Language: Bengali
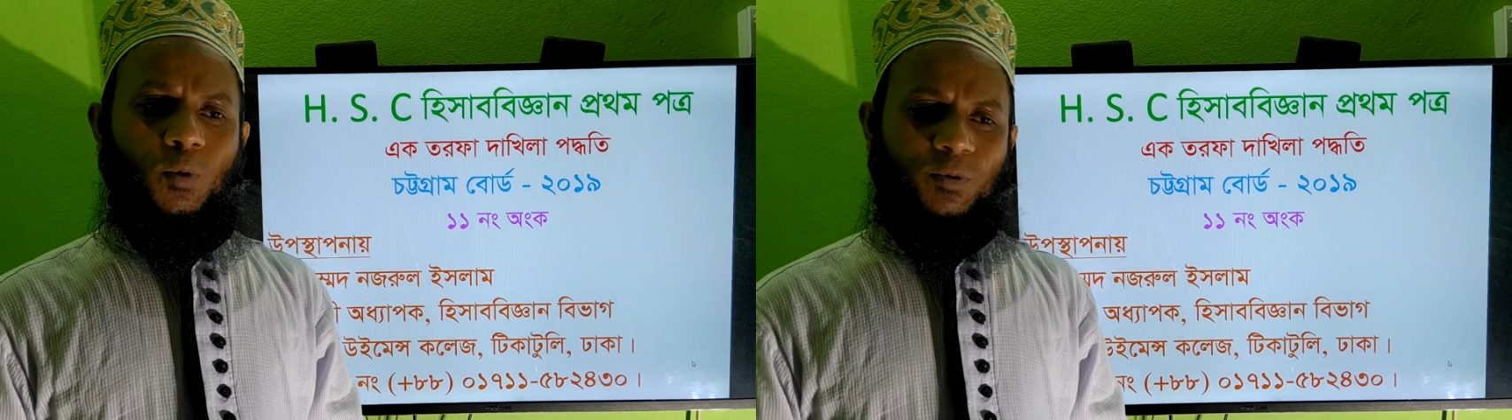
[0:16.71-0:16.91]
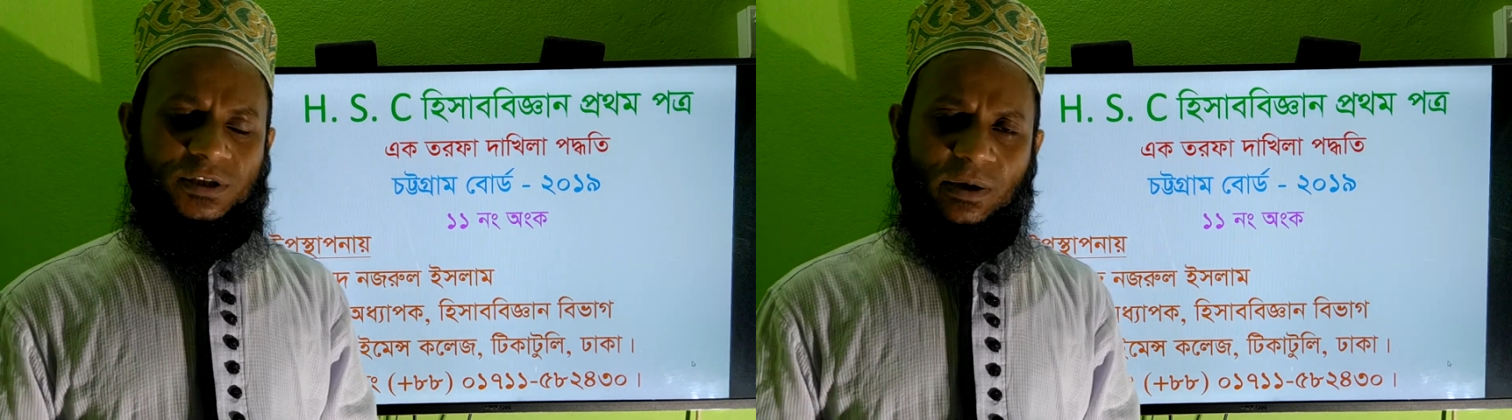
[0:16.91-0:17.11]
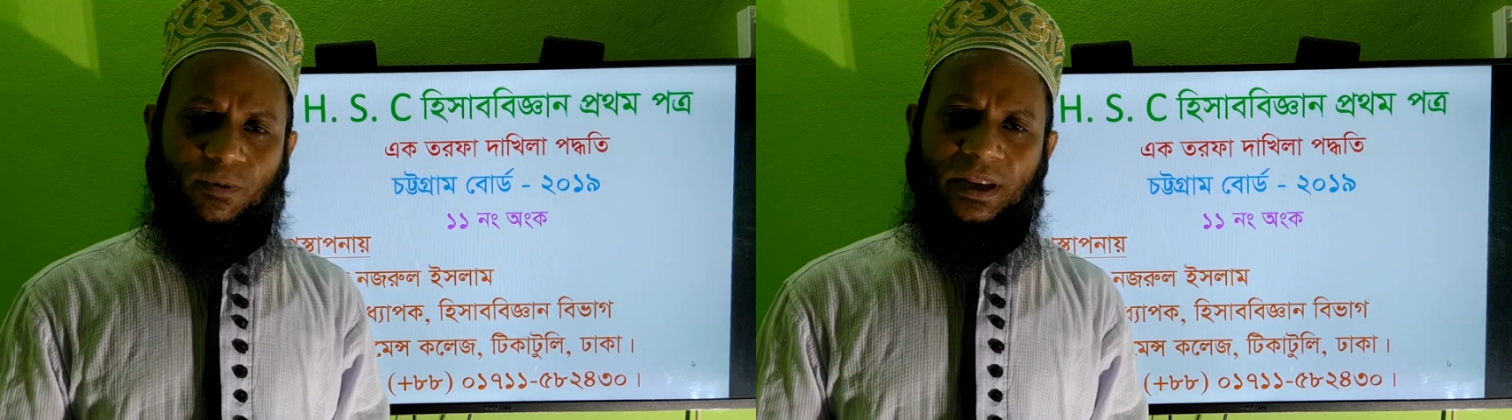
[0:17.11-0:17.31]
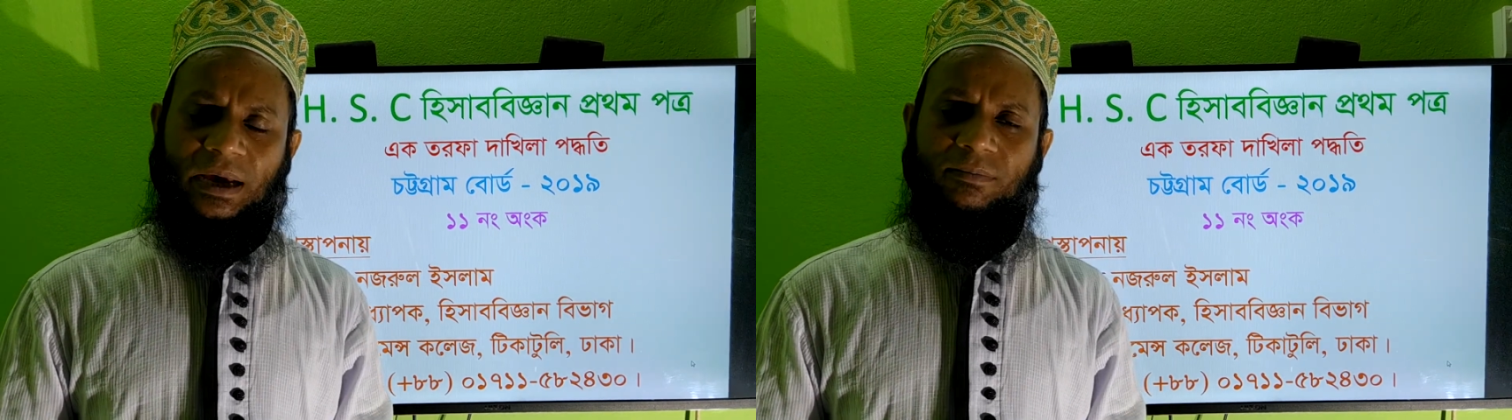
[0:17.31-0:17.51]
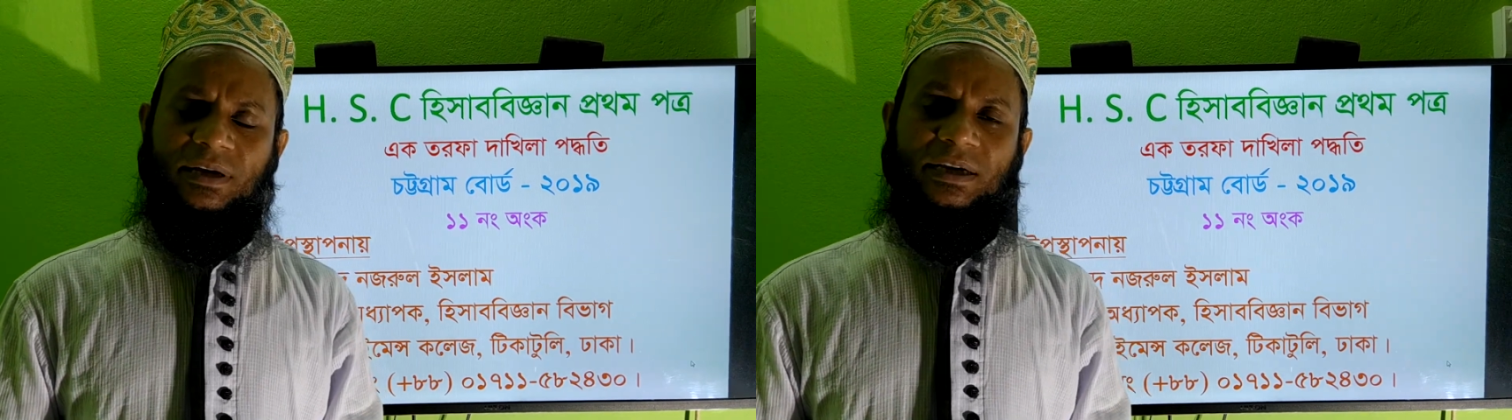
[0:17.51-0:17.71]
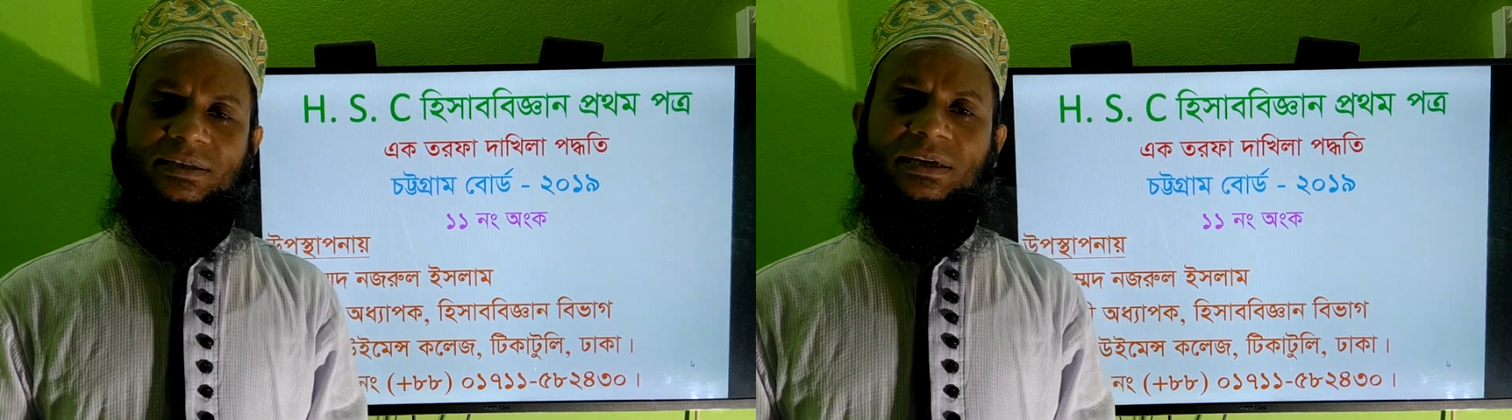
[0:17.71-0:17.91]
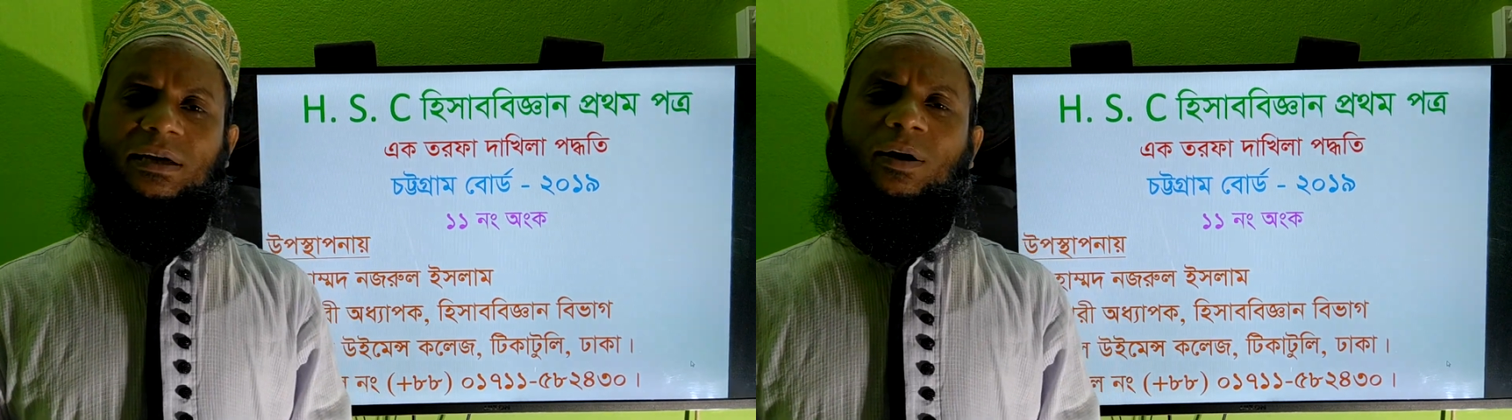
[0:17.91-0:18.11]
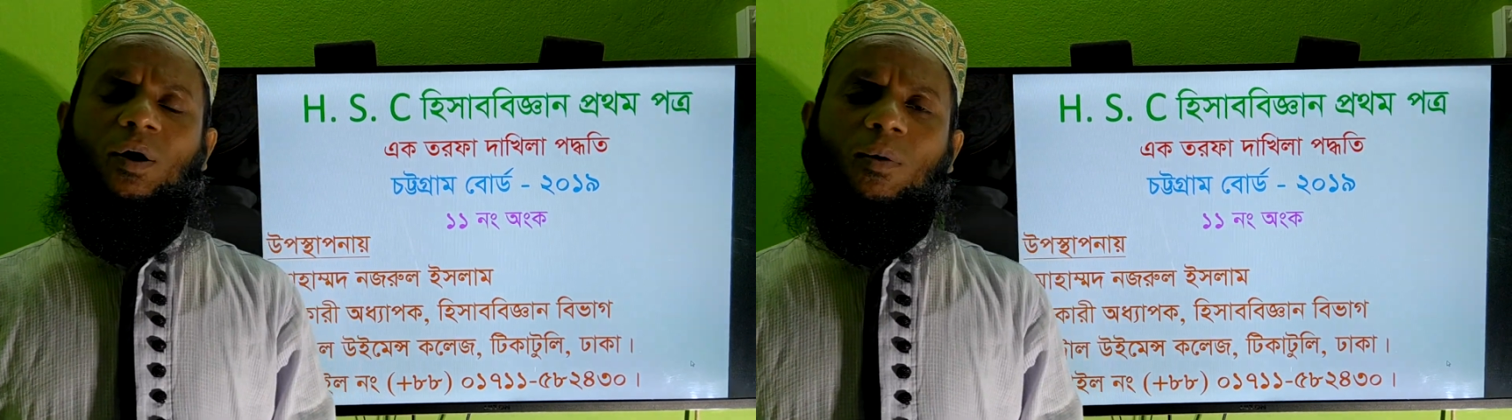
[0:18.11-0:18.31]
উপস্থাপনায় আমি আছি
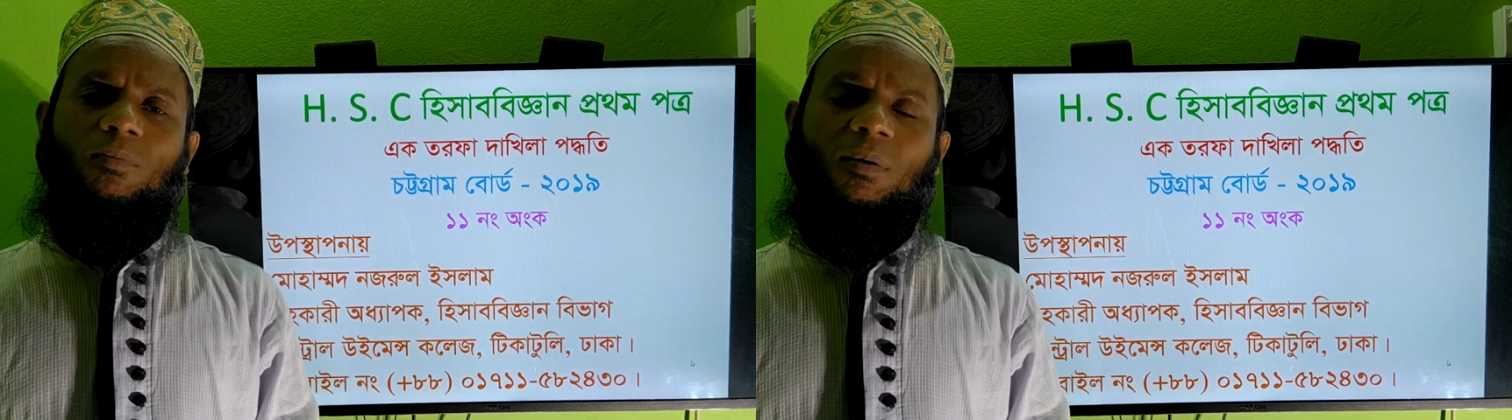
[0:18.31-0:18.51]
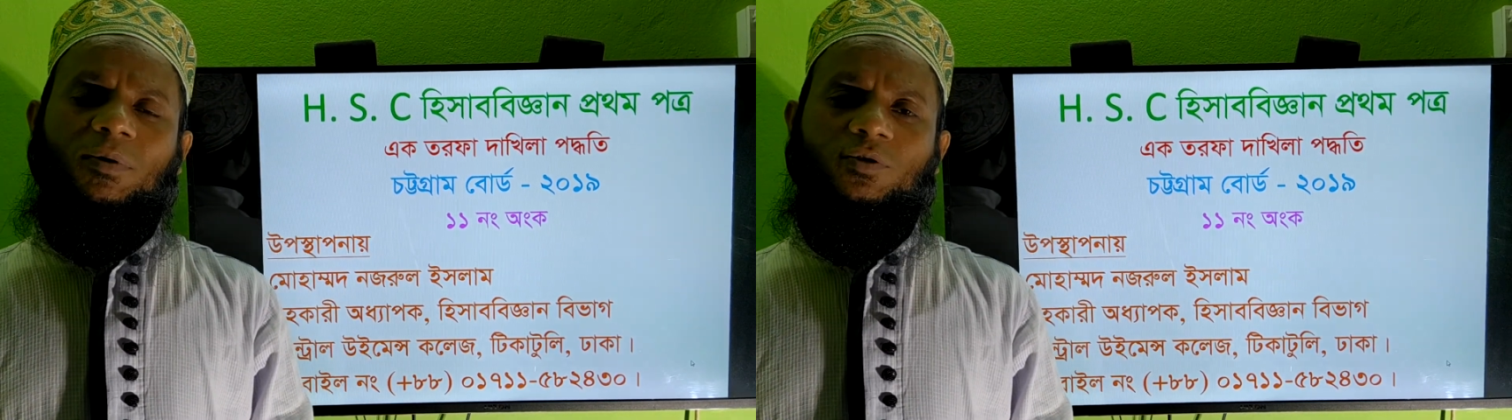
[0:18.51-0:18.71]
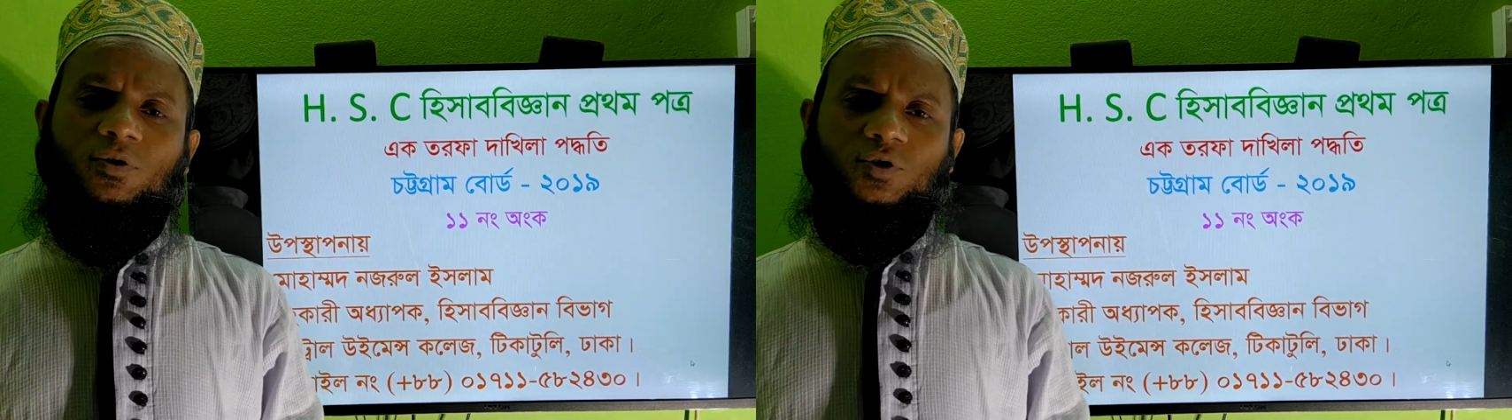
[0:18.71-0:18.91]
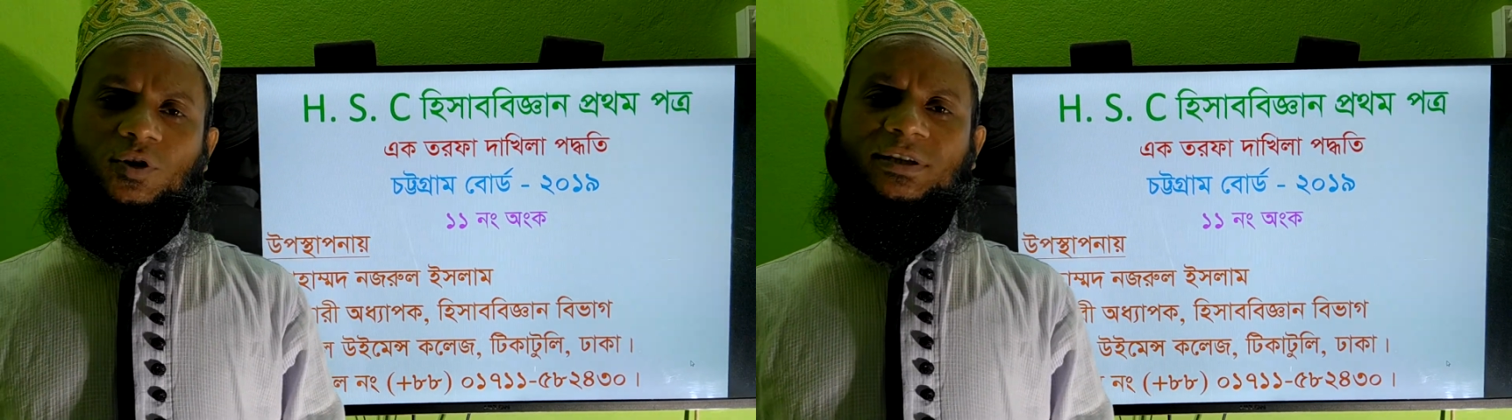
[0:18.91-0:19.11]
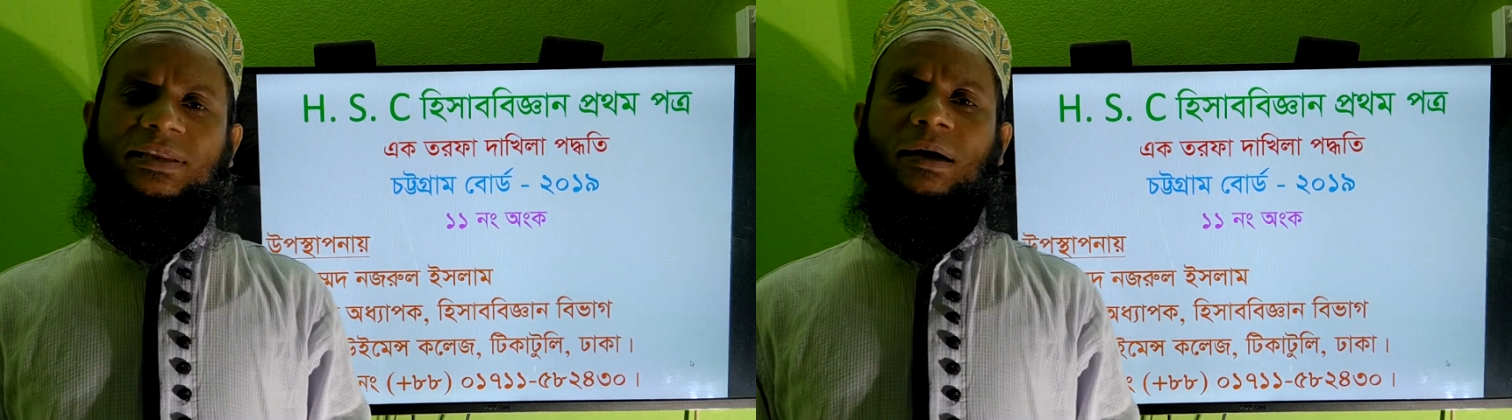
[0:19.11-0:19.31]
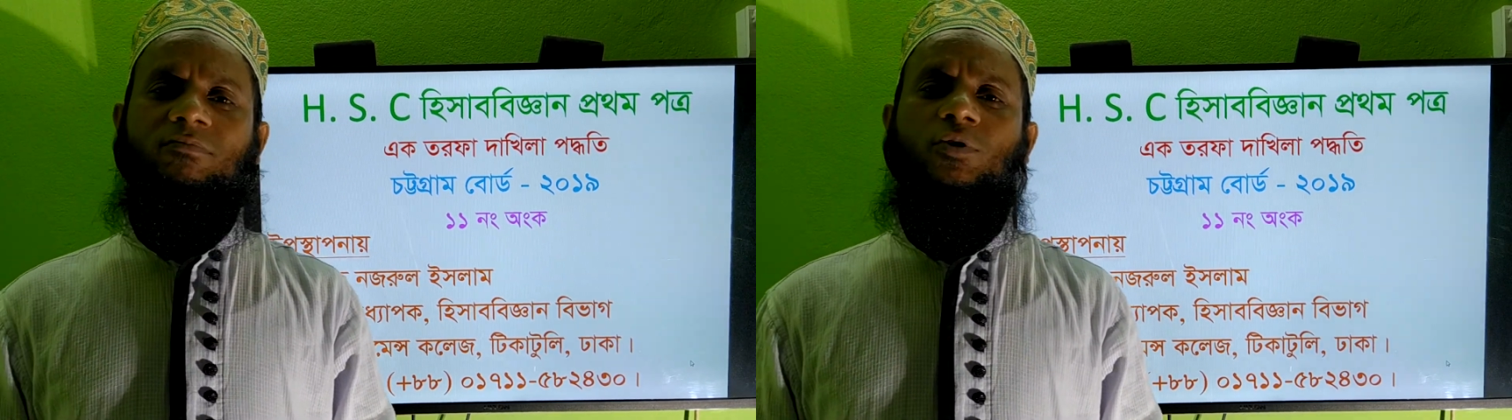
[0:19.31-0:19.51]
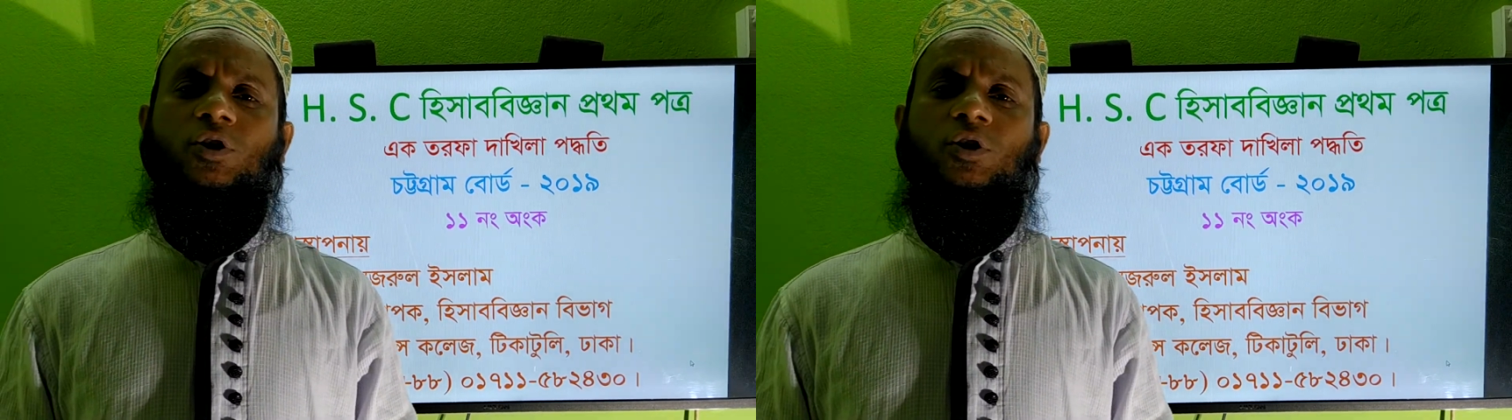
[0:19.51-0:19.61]
মোহাম্মদ নজরুল ইসলাম